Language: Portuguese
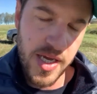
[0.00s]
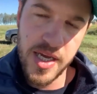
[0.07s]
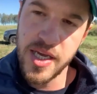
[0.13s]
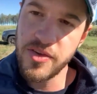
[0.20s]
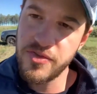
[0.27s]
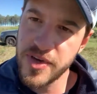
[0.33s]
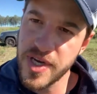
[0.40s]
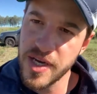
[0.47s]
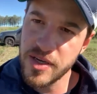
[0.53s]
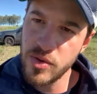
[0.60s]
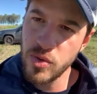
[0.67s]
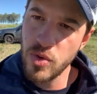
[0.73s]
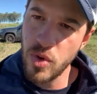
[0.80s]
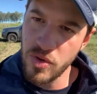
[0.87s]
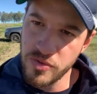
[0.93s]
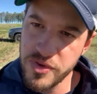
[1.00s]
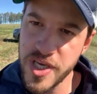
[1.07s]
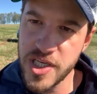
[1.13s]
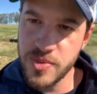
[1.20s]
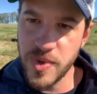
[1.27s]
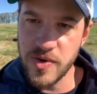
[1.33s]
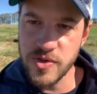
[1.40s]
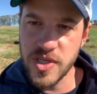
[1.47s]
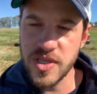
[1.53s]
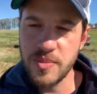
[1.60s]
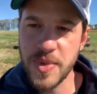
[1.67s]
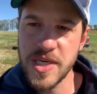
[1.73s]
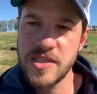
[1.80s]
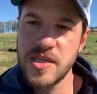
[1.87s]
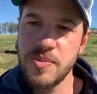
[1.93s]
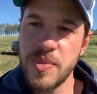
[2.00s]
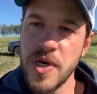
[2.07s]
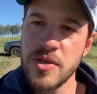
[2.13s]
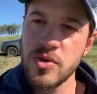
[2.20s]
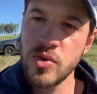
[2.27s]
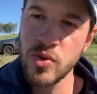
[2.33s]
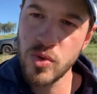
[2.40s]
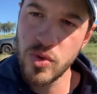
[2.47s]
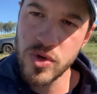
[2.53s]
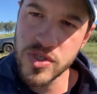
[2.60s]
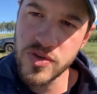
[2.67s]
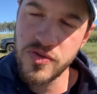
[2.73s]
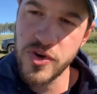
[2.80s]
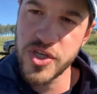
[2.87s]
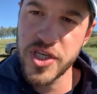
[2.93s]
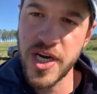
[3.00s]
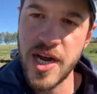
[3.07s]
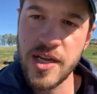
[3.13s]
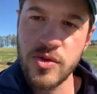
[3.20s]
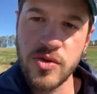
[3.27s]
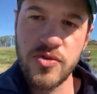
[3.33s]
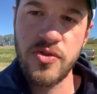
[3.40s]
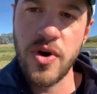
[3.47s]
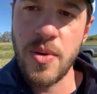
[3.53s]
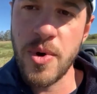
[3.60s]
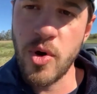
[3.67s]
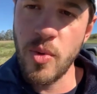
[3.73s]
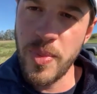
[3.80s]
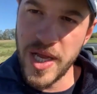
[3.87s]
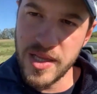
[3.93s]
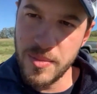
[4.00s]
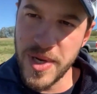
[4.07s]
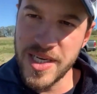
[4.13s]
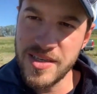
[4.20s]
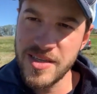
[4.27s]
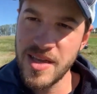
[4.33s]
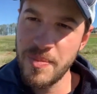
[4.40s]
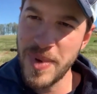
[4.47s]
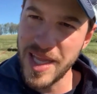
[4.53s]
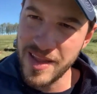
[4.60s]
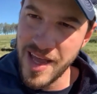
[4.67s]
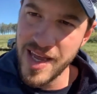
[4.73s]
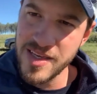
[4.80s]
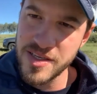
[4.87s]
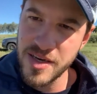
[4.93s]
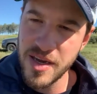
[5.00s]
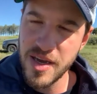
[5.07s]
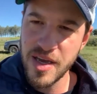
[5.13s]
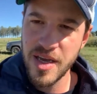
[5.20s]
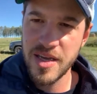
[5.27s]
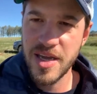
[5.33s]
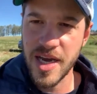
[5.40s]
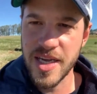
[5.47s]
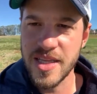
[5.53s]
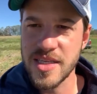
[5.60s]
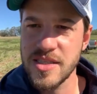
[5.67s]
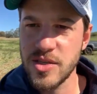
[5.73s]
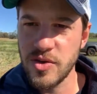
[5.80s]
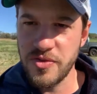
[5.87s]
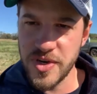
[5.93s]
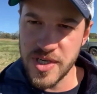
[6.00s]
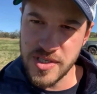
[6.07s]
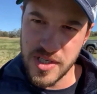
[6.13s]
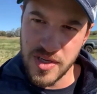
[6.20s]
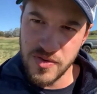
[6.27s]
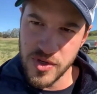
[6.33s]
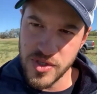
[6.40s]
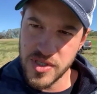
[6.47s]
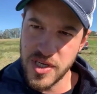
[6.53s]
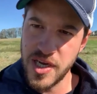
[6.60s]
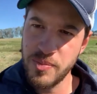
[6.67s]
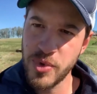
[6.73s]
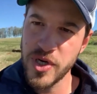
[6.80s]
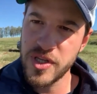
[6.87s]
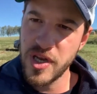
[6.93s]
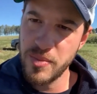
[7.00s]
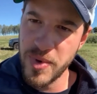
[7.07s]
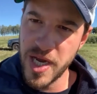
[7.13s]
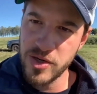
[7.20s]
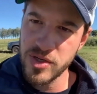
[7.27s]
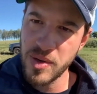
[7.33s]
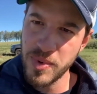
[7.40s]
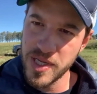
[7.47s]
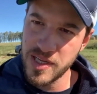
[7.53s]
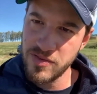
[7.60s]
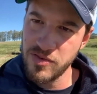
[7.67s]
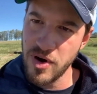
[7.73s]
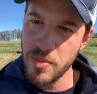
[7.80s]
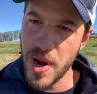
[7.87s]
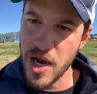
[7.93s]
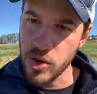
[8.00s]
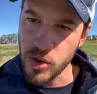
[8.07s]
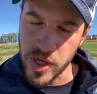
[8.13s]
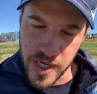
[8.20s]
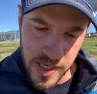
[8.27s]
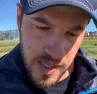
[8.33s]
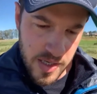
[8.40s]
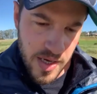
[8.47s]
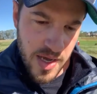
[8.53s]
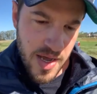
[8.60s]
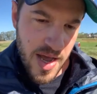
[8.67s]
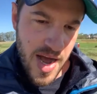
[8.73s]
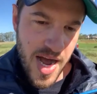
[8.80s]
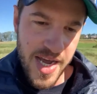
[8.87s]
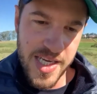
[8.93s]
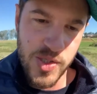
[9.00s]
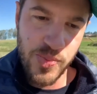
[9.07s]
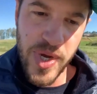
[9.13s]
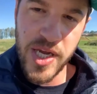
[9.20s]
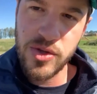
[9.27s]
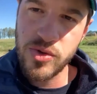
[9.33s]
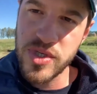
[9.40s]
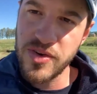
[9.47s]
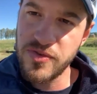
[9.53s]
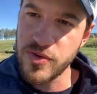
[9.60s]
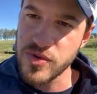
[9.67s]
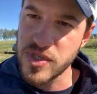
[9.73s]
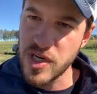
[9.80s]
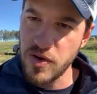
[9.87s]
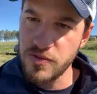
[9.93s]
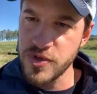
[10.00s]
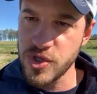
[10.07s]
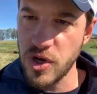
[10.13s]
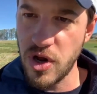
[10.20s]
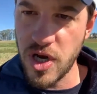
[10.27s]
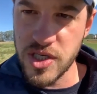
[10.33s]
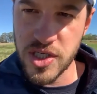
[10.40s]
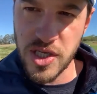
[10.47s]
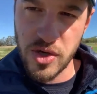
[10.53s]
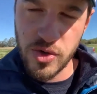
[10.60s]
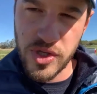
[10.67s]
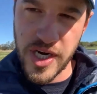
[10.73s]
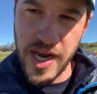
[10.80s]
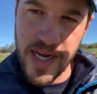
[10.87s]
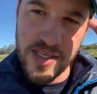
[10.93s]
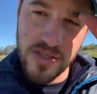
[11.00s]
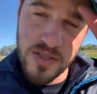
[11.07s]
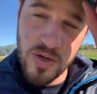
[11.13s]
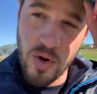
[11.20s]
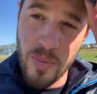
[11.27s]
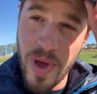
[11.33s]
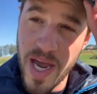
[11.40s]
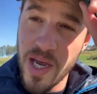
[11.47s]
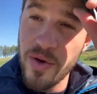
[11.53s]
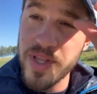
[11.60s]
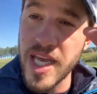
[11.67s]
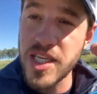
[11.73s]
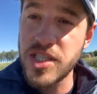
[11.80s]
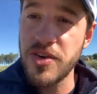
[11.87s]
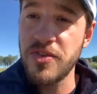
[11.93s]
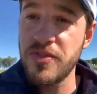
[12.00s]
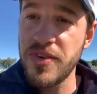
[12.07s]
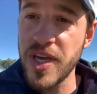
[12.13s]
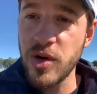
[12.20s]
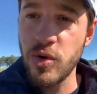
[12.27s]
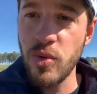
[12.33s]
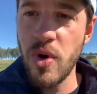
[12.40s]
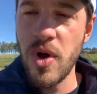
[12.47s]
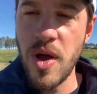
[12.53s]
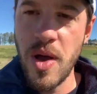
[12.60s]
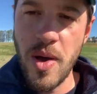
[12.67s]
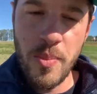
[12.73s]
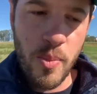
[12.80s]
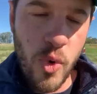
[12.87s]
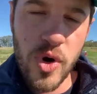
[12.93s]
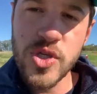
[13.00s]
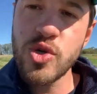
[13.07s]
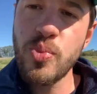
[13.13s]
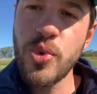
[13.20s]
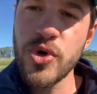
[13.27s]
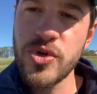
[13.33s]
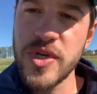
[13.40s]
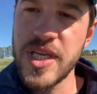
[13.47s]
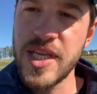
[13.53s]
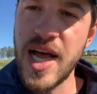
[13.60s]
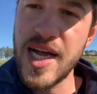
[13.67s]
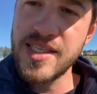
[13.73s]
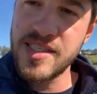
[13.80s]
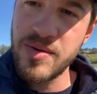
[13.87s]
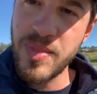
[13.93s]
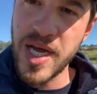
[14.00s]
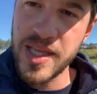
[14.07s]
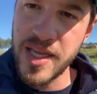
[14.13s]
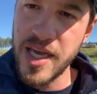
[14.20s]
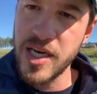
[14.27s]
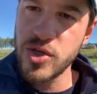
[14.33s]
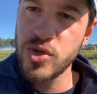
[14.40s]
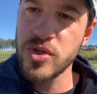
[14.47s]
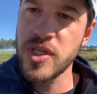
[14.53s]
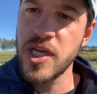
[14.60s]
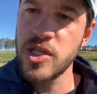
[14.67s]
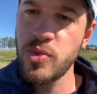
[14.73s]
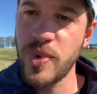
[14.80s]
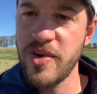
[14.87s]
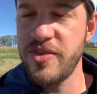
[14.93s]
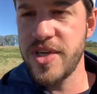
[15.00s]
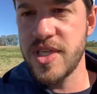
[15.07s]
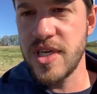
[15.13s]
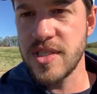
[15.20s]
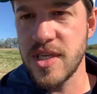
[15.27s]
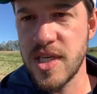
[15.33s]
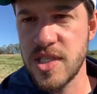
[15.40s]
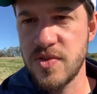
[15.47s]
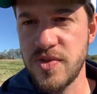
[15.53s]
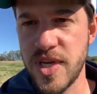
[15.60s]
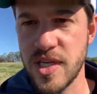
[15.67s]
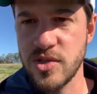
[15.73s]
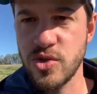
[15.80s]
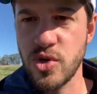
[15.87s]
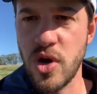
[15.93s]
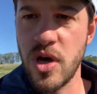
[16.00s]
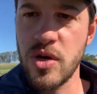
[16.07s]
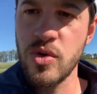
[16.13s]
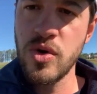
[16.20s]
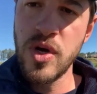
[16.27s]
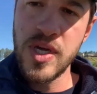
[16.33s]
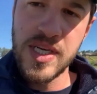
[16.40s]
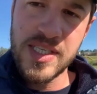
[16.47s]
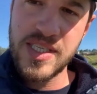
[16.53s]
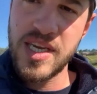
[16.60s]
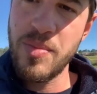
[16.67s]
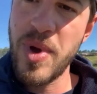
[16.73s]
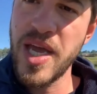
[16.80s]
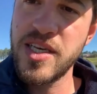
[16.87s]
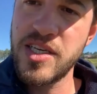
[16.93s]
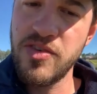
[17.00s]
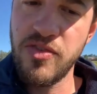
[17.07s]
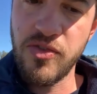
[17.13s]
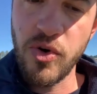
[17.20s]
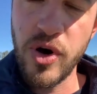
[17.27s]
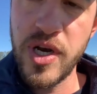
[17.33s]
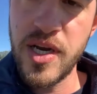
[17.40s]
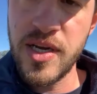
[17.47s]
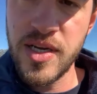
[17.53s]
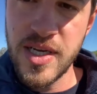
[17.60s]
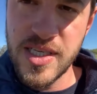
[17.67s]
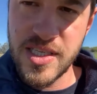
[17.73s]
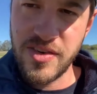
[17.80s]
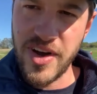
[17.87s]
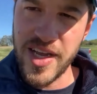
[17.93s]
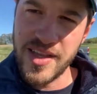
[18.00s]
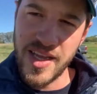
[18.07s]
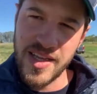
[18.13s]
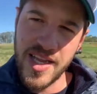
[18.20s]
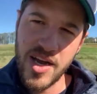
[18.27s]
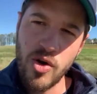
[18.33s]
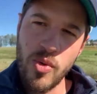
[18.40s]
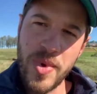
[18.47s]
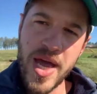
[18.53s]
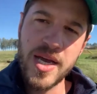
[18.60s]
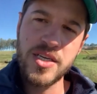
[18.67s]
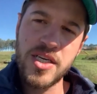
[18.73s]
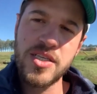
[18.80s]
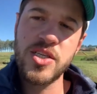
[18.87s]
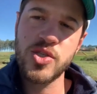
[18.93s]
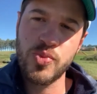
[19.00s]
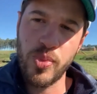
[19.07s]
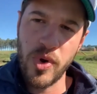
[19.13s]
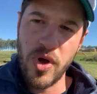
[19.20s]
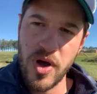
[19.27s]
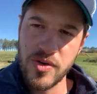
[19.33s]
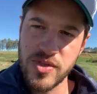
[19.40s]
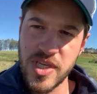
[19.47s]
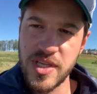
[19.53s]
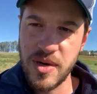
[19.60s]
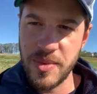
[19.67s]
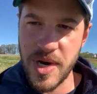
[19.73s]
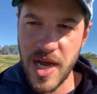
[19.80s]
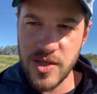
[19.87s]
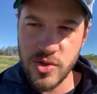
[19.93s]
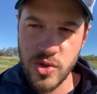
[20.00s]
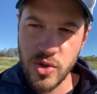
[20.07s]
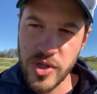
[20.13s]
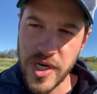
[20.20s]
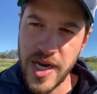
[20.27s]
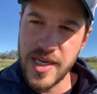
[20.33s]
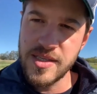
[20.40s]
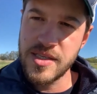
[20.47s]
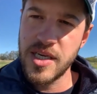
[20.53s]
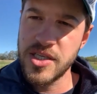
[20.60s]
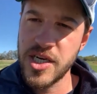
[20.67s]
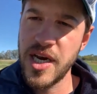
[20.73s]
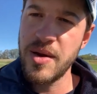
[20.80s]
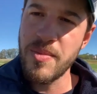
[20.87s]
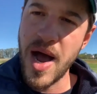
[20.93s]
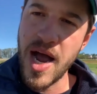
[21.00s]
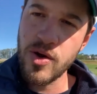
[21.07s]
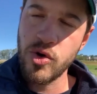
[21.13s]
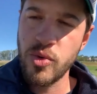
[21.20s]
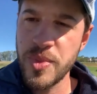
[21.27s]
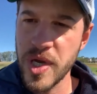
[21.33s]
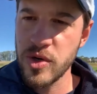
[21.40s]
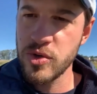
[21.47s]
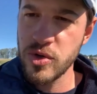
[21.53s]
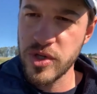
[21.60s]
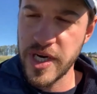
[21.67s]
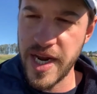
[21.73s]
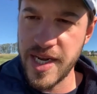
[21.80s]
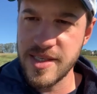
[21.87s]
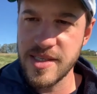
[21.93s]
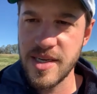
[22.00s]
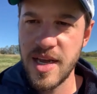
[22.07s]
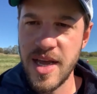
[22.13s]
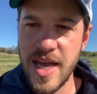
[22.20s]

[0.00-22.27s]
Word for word: E fica aqui um convite para você estar tá participando de um curso que foi gerado de forma completamente independente e aqui está sendo oferecido a você por intermédio da plataforma AgroLink a respeito de função fisiológica de nutrientes, como é que eu identifico boas oportunidades de manejo tanto para fertilizantes via solo, semente e folha. Você vai entender como é que a gente explora os determinados nutrientes, seja ele macro ou micronutrientes,